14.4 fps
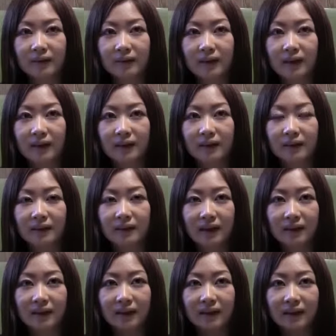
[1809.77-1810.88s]
何になっ
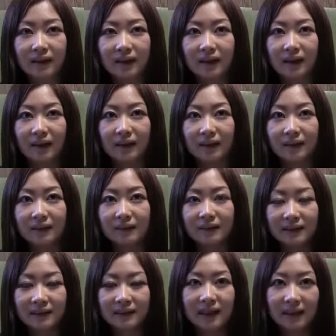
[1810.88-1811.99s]
たんだっけ史跡
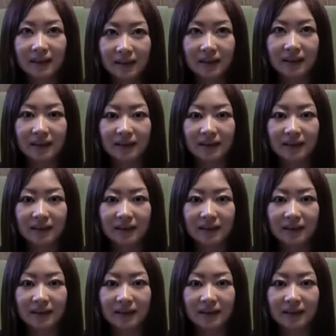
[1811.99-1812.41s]
史跡